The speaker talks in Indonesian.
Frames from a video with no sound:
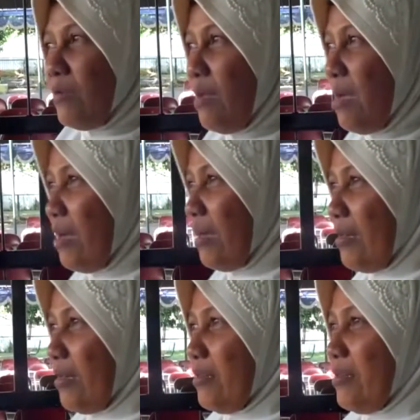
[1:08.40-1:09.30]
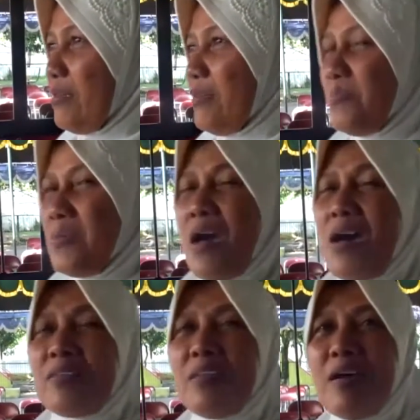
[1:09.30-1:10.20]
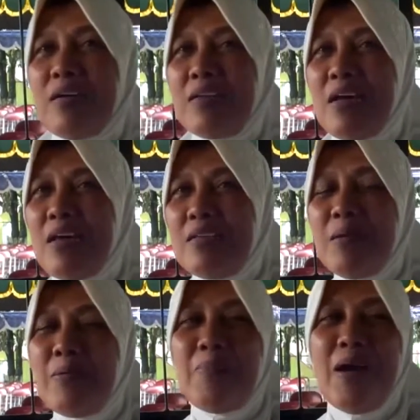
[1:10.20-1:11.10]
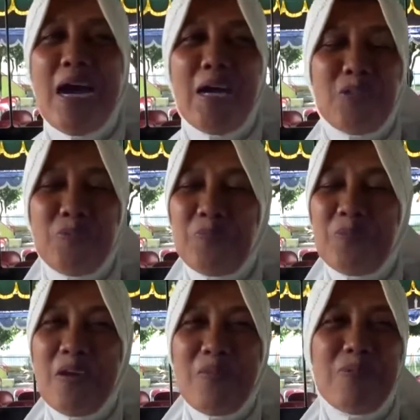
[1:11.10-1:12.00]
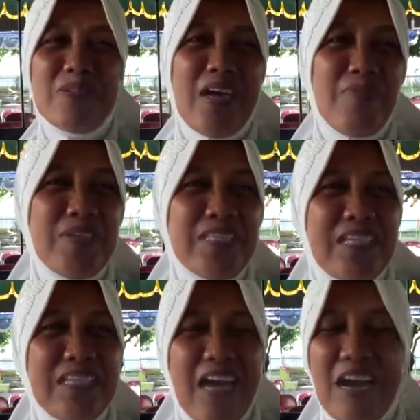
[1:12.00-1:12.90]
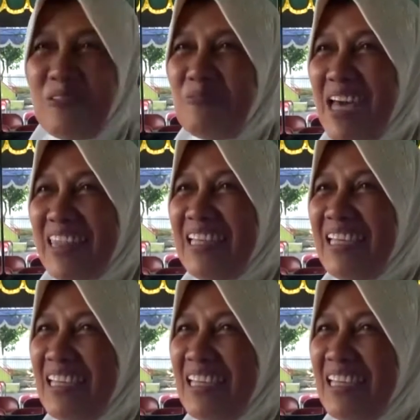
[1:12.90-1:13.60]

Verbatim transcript: ya biasa kendalanya memang harus punya fisik yang kuat